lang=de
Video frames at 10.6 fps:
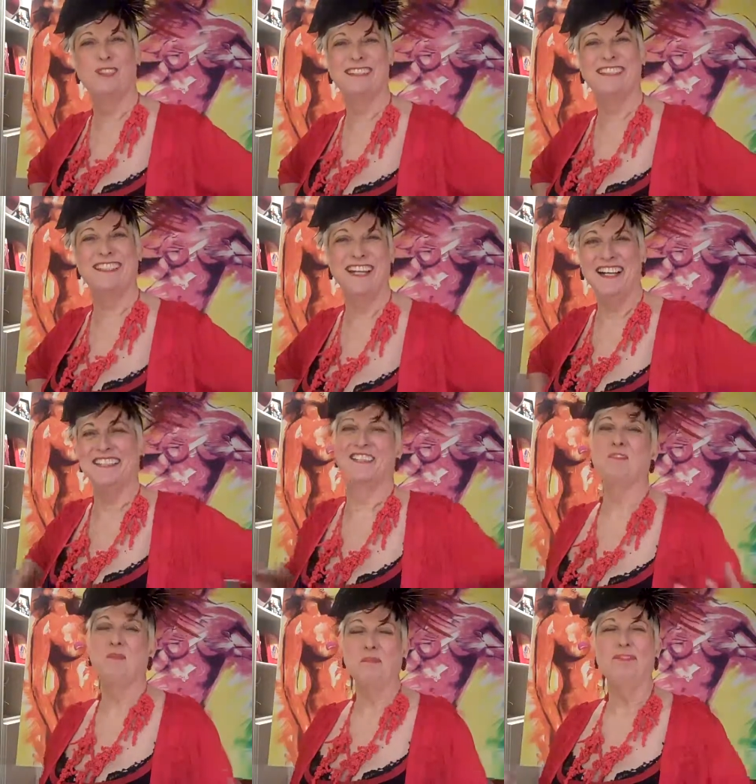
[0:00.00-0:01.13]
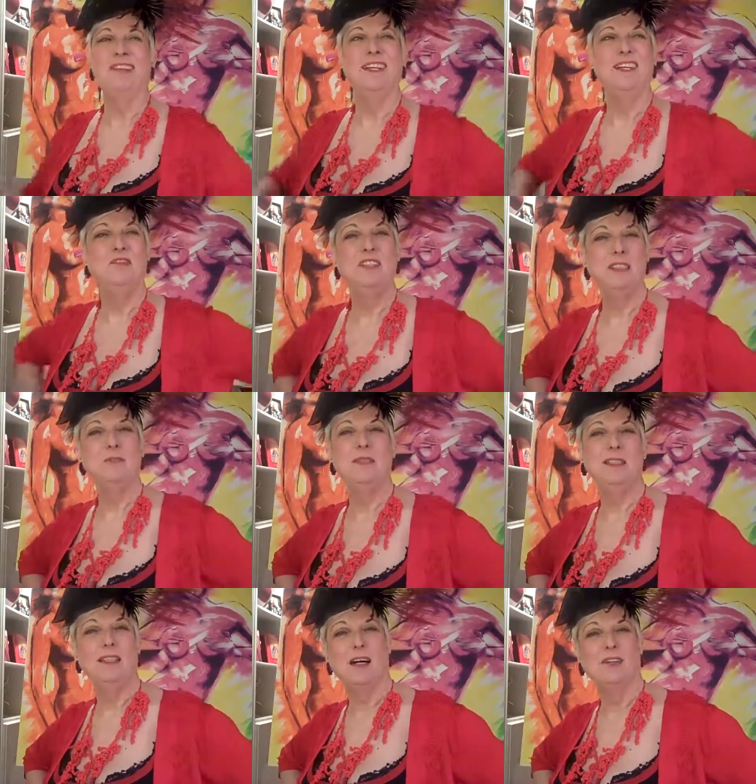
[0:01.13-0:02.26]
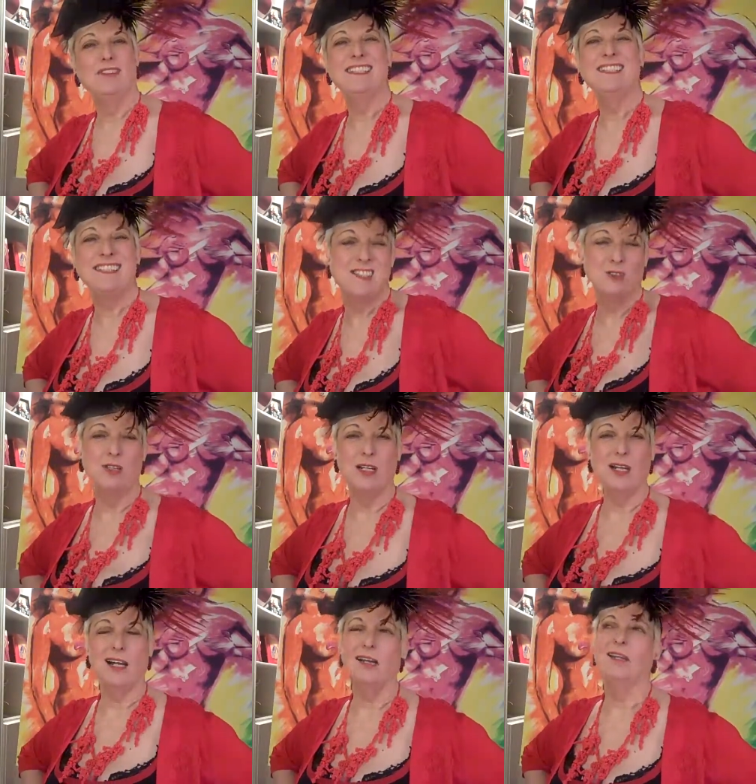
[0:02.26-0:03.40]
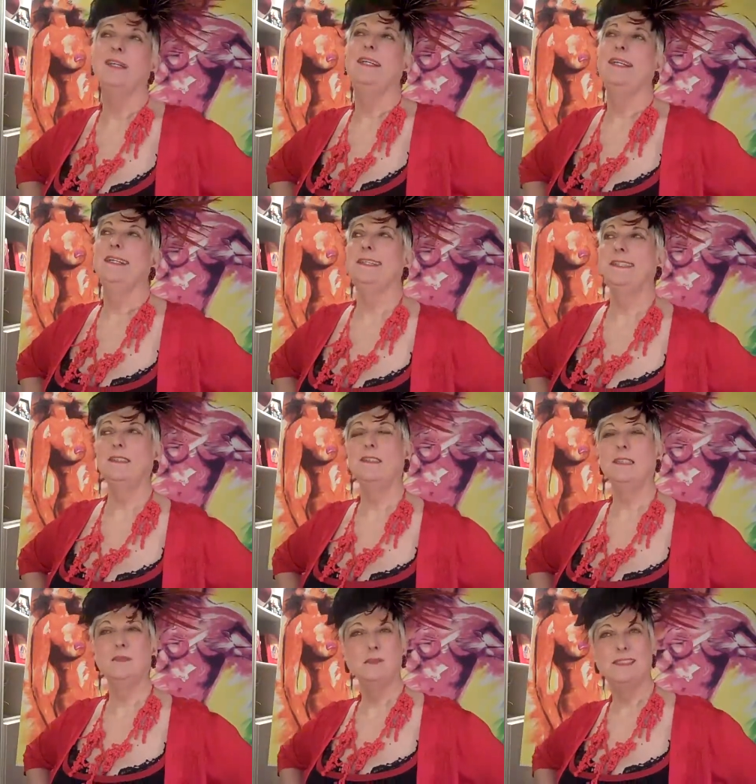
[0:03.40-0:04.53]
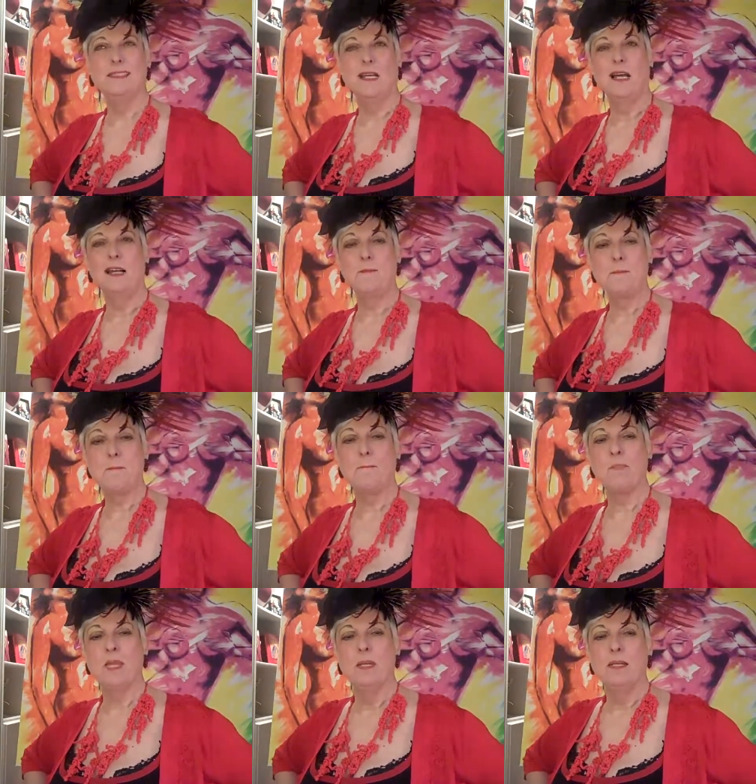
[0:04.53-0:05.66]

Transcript: so gesagt, wie es mir auf der Zunge lag. Äh, ich muss sagen,